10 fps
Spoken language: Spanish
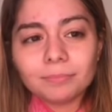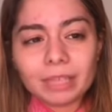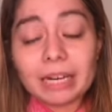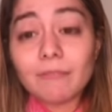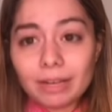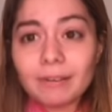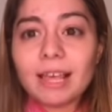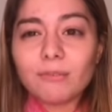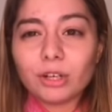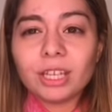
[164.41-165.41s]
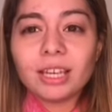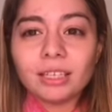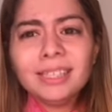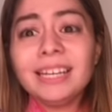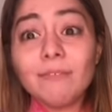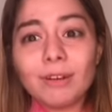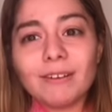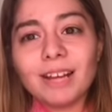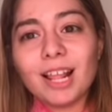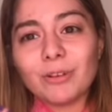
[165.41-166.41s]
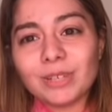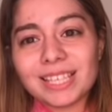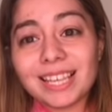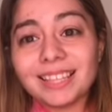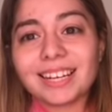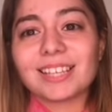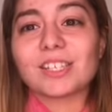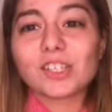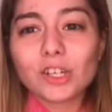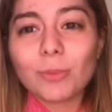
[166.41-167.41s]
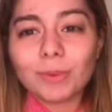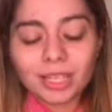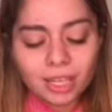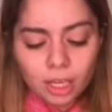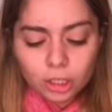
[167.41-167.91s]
en el Falabella de Florida y en el Falabella del Unicenter, que es el shopping.